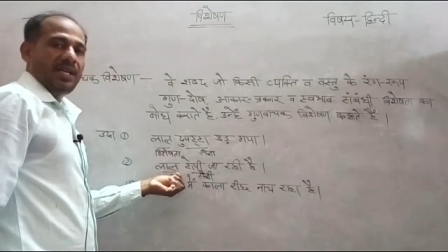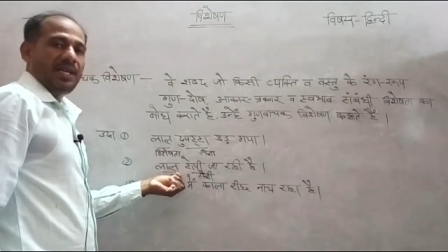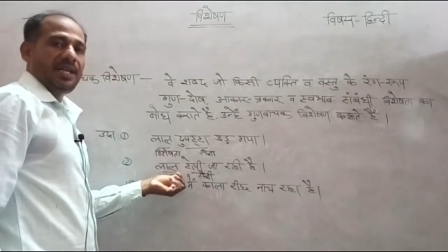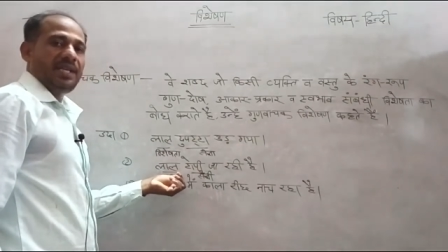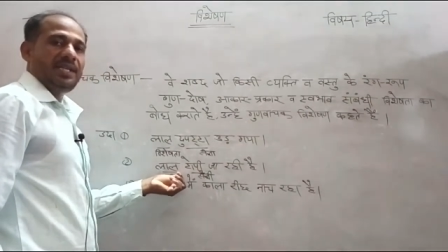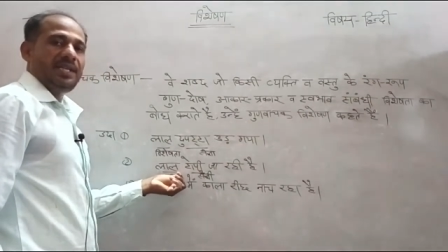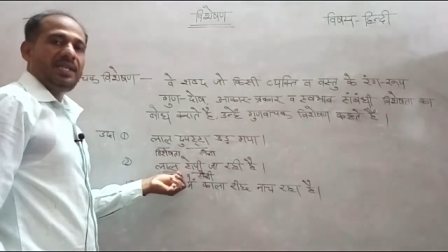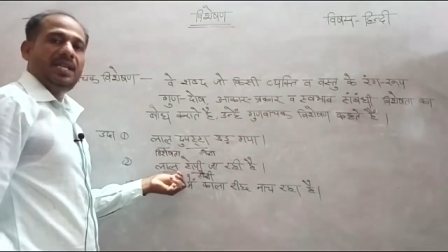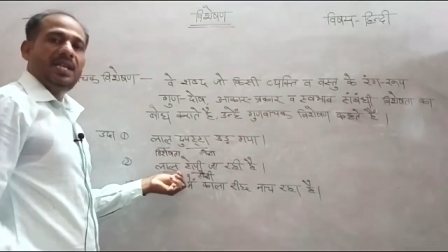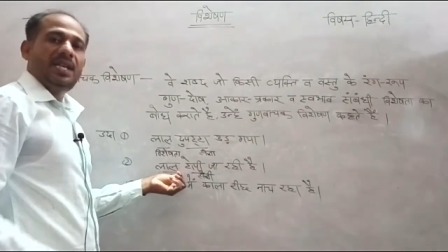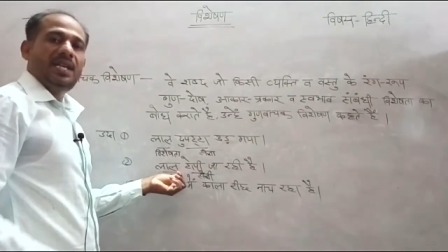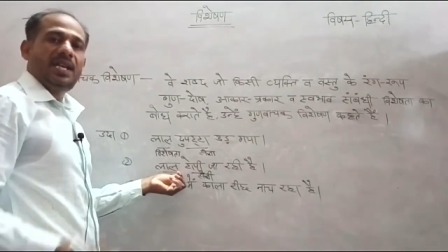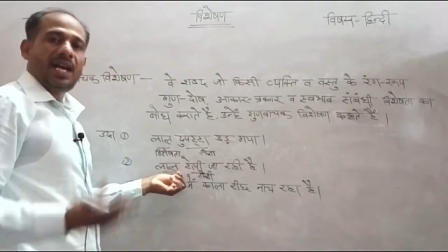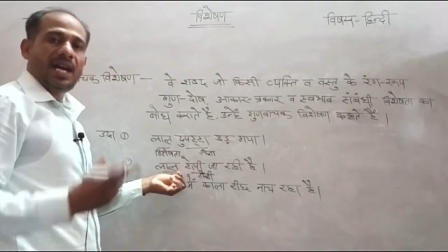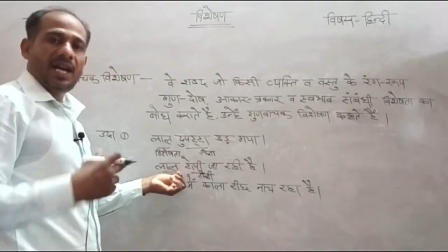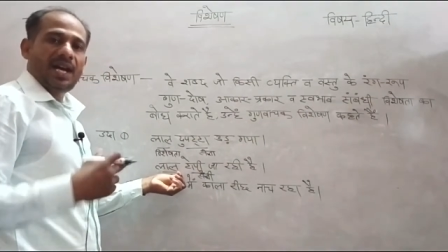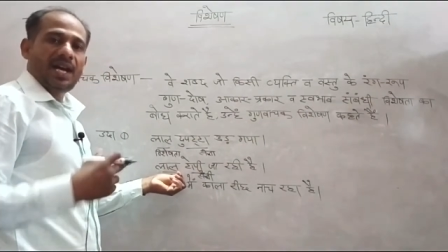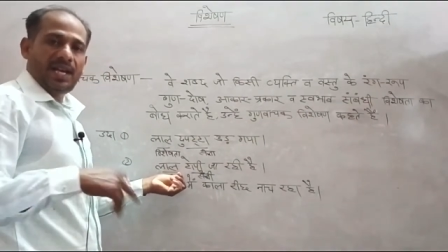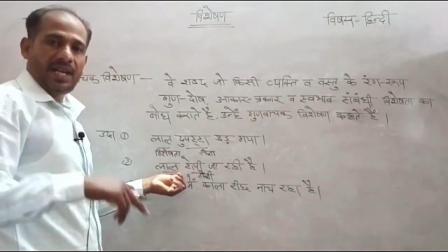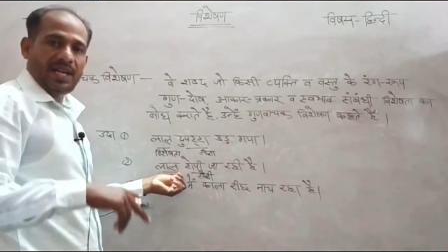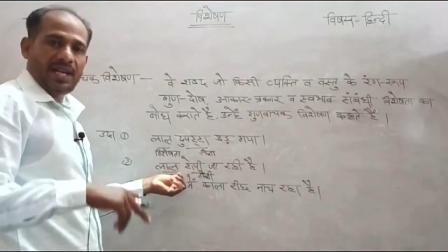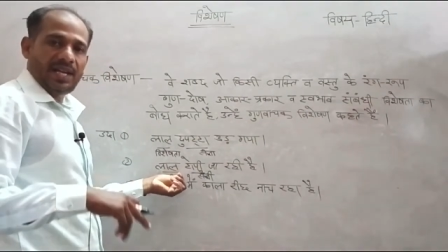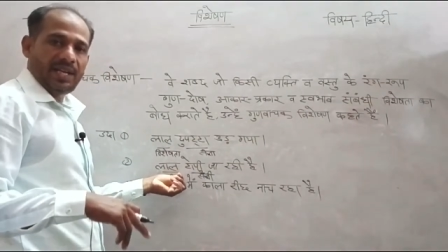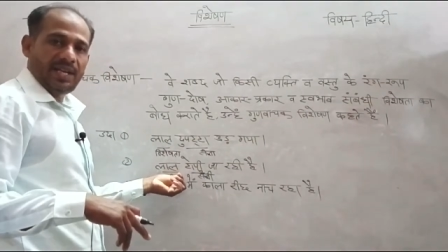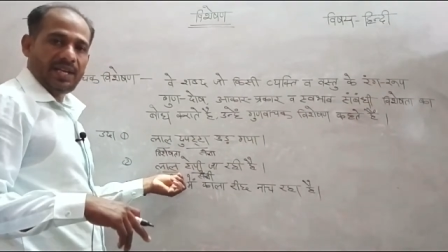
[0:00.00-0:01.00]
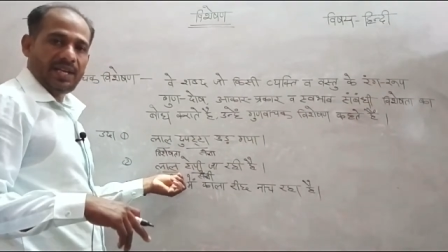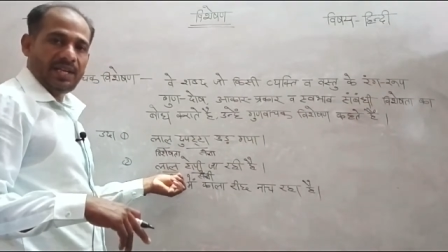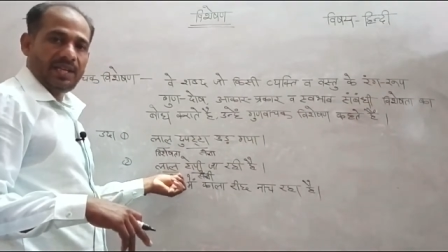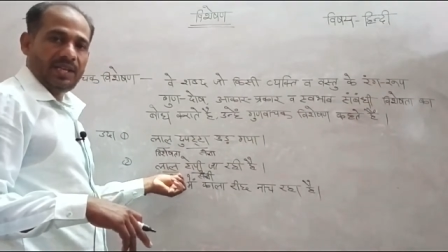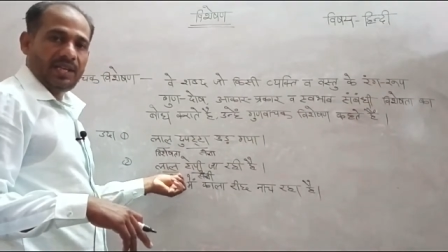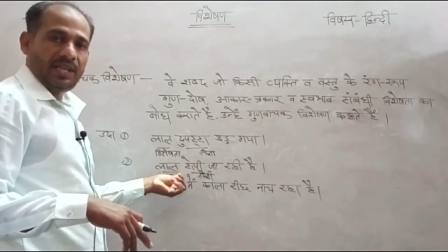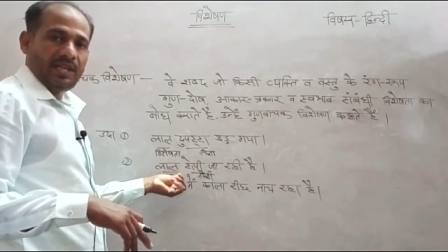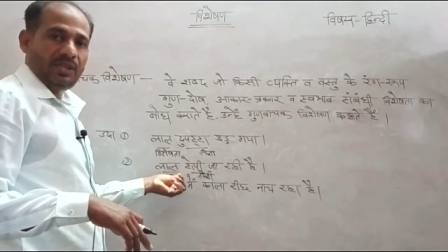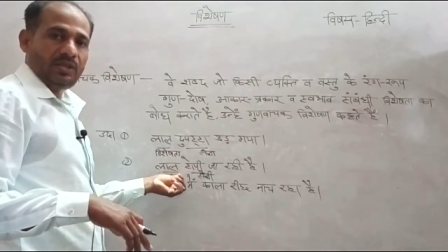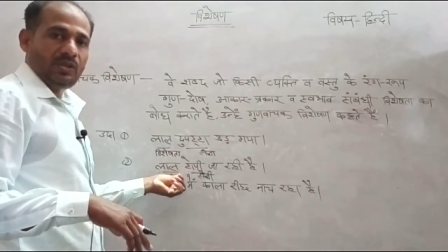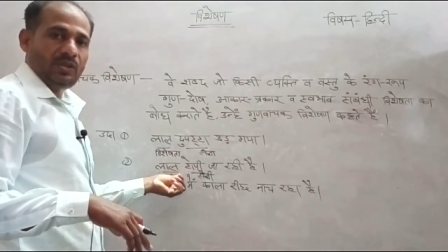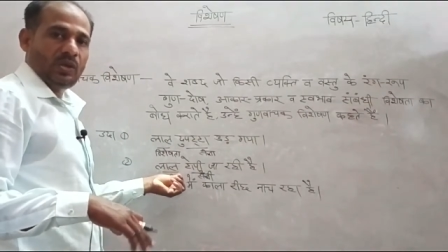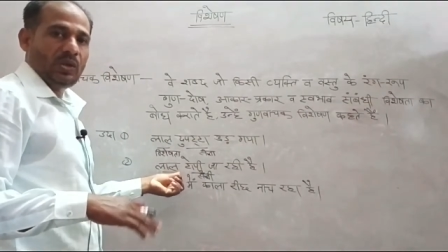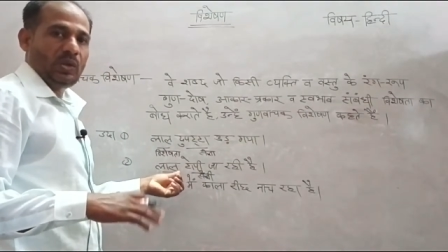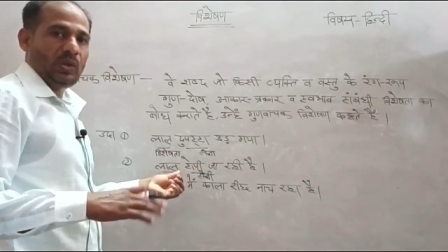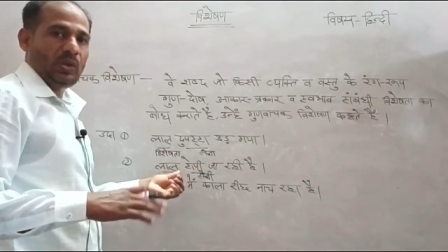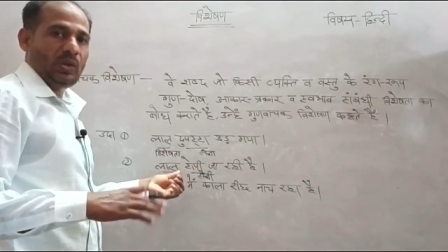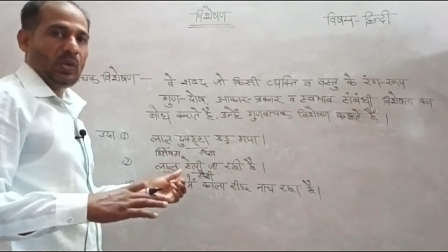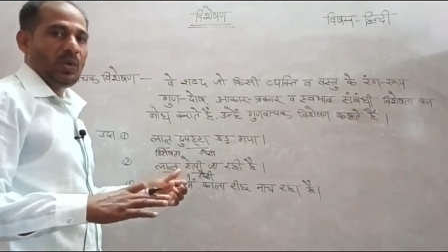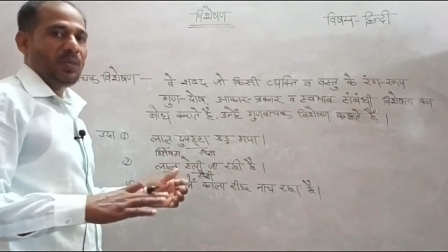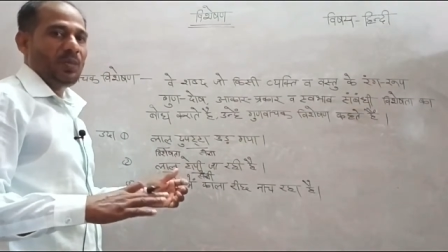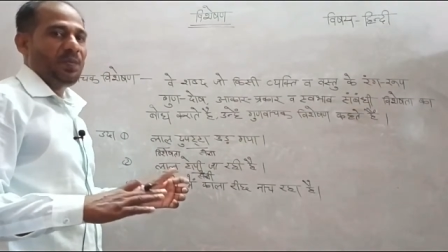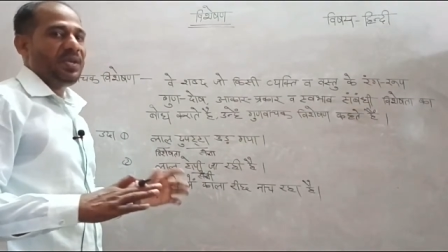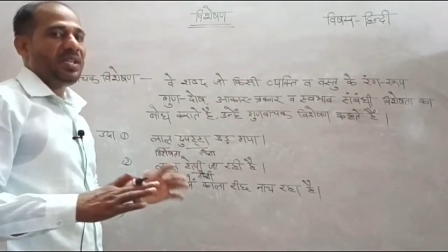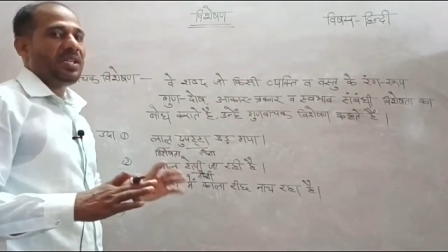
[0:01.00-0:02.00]
कि ये लाल है तो
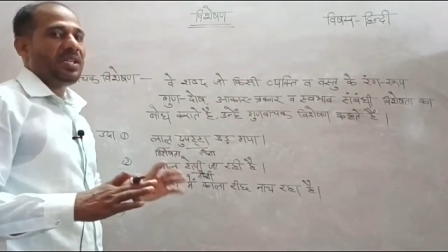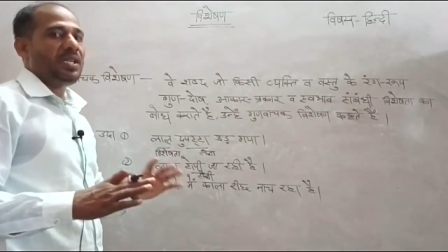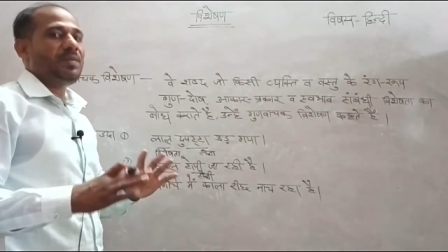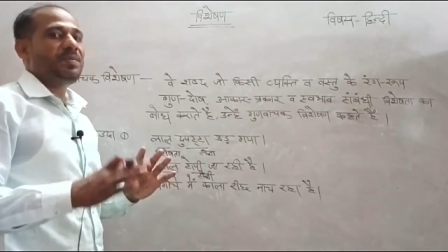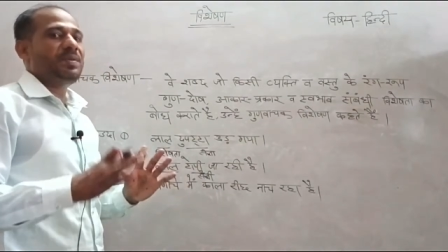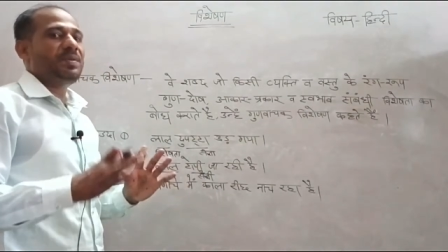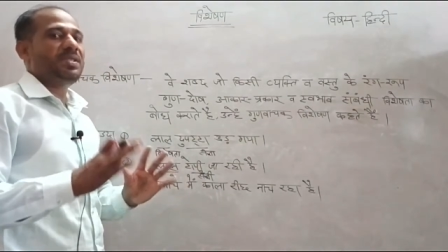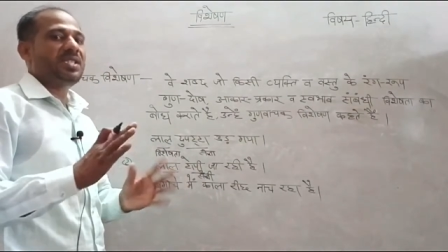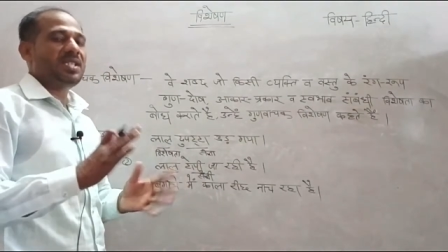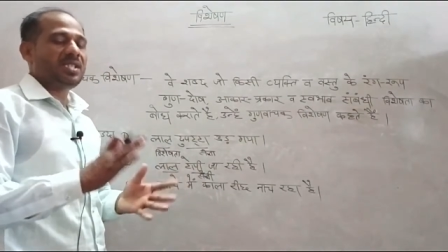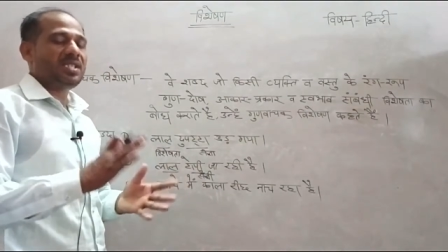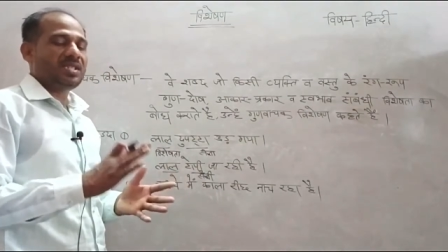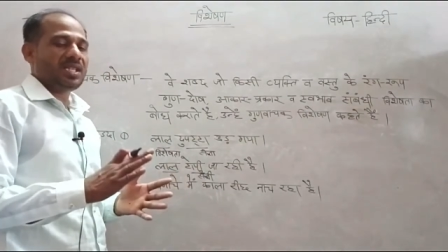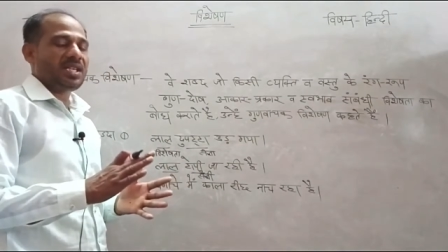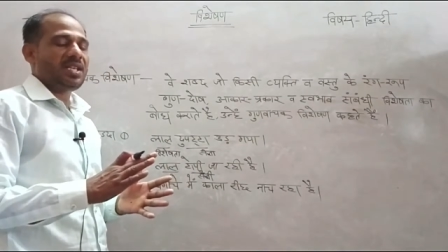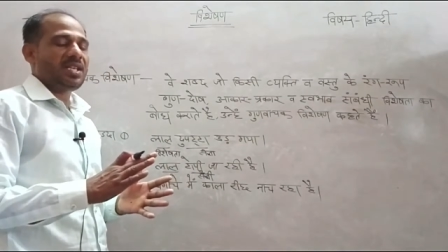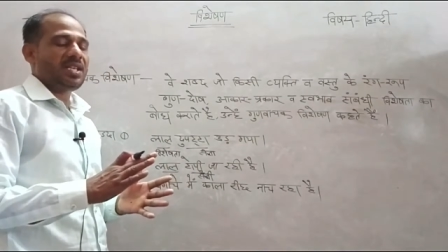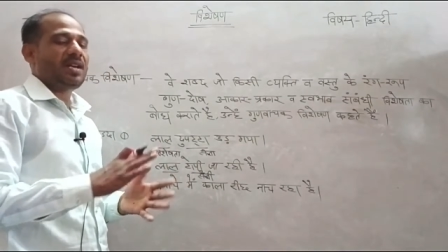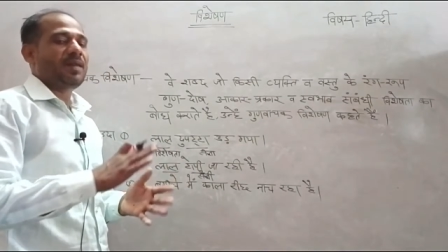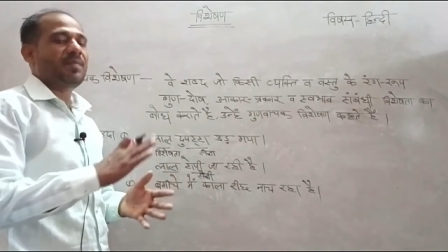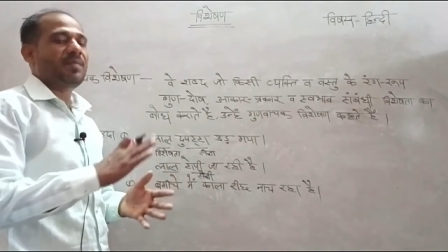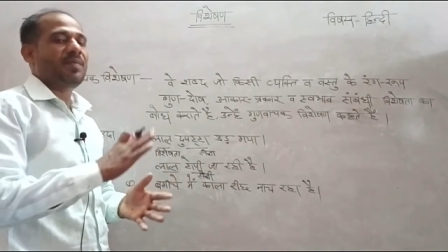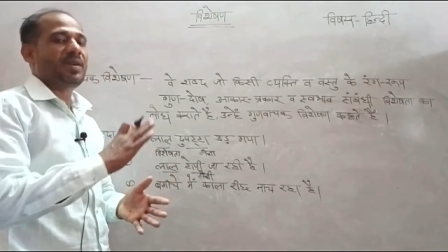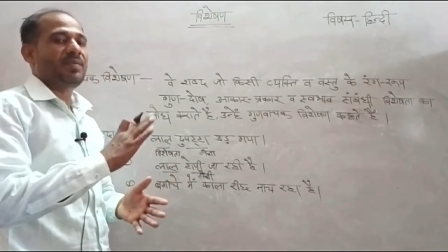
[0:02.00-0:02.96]
टोपी की विशेषता यहाँ